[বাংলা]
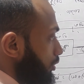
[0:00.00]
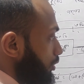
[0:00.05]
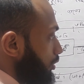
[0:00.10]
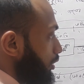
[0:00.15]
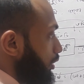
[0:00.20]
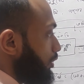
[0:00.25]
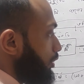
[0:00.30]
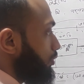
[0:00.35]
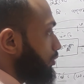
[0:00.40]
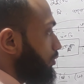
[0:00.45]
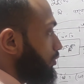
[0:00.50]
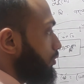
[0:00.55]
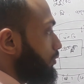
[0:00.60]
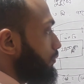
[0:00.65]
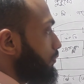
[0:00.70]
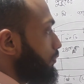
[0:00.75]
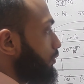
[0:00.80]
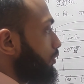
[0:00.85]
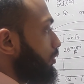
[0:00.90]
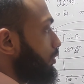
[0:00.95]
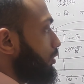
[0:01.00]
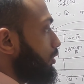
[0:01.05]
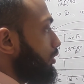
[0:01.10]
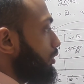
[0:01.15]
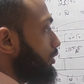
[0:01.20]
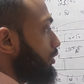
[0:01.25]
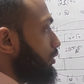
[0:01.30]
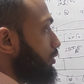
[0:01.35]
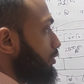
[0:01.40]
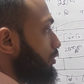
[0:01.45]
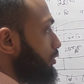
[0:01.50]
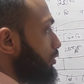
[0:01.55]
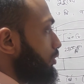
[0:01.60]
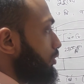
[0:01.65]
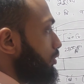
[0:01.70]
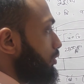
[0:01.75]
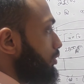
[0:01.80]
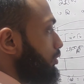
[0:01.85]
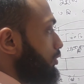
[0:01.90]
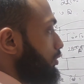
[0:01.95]
ক্ষেত্রফল
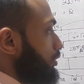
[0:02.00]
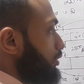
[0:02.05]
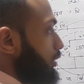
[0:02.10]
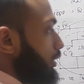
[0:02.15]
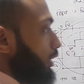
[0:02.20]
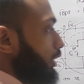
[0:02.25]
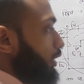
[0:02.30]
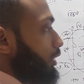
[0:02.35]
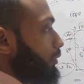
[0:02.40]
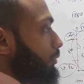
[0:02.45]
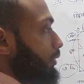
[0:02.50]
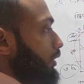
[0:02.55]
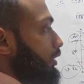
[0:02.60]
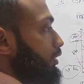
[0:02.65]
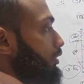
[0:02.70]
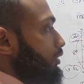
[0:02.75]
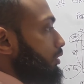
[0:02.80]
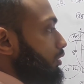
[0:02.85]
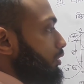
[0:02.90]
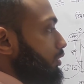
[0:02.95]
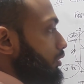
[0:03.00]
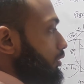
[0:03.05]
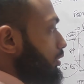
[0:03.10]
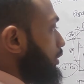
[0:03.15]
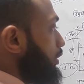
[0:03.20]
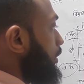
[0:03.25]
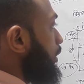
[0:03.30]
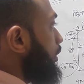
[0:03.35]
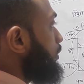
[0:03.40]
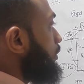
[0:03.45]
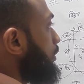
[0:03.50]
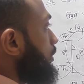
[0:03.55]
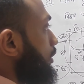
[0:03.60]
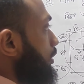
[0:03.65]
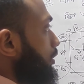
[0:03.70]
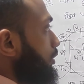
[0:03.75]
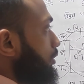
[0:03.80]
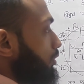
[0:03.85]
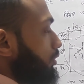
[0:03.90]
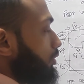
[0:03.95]
লিখতে পারি তিন
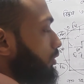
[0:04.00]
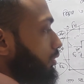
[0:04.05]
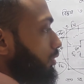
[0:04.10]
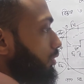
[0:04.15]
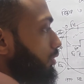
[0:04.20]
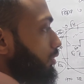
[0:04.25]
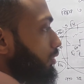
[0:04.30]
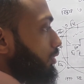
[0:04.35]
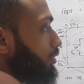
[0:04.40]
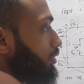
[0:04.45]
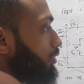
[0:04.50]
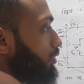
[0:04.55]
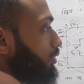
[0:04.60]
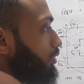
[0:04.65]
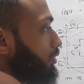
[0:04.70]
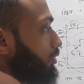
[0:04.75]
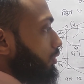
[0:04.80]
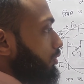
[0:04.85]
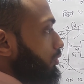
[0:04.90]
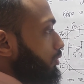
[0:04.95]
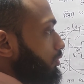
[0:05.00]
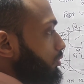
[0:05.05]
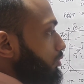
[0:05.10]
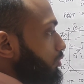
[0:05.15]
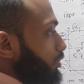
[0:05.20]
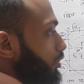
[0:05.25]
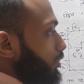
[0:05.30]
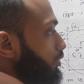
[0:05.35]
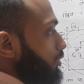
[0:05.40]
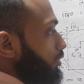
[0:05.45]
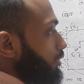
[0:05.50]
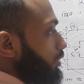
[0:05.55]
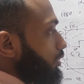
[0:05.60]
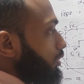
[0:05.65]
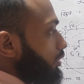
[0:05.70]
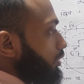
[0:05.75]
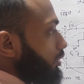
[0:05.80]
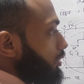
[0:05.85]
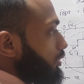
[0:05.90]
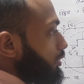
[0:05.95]
হাজার
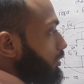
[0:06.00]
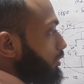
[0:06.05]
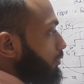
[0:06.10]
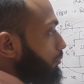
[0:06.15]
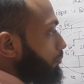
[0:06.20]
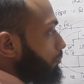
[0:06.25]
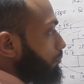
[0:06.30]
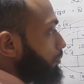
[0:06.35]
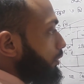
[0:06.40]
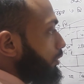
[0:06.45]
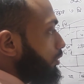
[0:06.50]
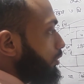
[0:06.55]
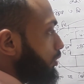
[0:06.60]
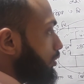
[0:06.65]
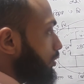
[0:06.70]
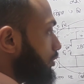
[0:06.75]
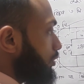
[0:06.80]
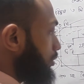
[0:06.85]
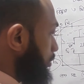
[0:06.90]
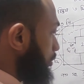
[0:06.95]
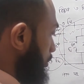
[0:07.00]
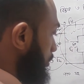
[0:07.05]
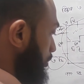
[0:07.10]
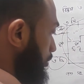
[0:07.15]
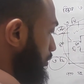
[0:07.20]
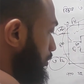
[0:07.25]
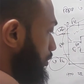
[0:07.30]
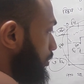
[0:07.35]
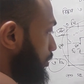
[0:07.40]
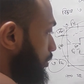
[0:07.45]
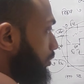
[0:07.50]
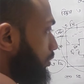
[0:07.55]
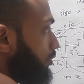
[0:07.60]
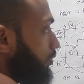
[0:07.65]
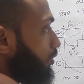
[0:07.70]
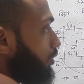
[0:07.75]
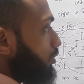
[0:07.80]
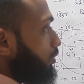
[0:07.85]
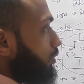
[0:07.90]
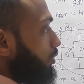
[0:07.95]
ছত্রিশ বিয়োগ
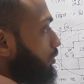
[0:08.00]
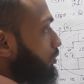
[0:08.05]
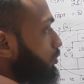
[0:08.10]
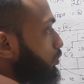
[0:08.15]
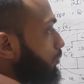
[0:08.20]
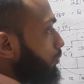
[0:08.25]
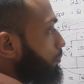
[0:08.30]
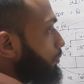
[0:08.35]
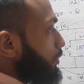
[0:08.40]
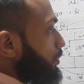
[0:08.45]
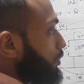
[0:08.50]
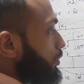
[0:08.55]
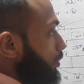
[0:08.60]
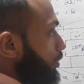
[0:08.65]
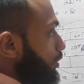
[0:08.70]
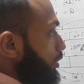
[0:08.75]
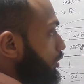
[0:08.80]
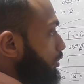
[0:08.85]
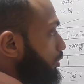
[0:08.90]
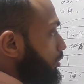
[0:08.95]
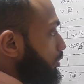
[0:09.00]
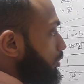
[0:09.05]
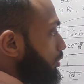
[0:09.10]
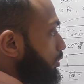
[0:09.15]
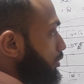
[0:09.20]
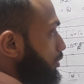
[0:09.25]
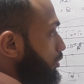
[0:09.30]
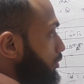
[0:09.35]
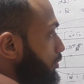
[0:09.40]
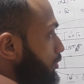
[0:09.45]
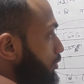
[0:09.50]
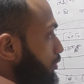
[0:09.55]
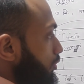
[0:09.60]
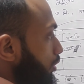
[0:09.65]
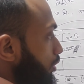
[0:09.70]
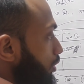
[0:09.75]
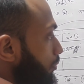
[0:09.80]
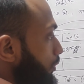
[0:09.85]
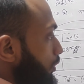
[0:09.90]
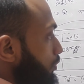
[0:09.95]
কত চব্বিশশো না
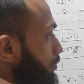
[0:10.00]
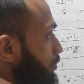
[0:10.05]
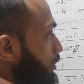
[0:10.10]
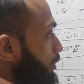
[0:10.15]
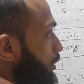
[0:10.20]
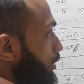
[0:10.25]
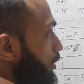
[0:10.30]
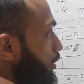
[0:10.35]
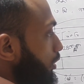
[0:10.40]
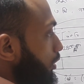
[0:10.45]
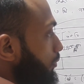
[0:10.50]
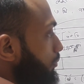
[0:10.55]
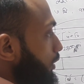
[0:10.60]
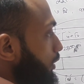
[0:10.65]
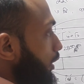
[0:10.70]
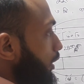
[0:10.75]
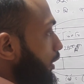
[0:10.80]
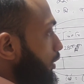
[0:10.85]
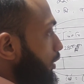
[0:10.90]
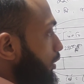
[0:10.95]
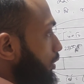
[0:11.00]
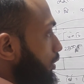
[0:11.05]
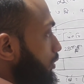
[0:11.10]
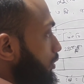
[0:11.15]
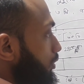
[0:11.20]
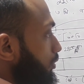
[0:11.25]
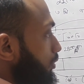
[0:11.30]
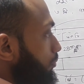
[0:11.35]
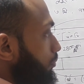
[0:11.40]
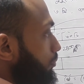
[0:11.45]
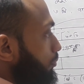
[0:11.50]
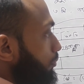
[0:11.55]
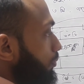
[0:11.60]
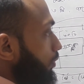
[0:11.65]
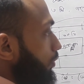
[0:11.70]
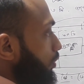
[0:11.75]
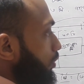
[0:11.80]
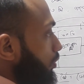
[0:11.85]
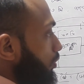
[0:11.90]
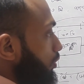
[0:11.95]
আমি একটু নিচে লিখলাম জায়গা নাই
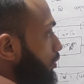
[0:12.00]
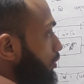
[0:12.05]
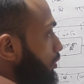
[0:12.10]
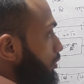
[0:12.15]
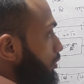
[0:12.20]
বর্গ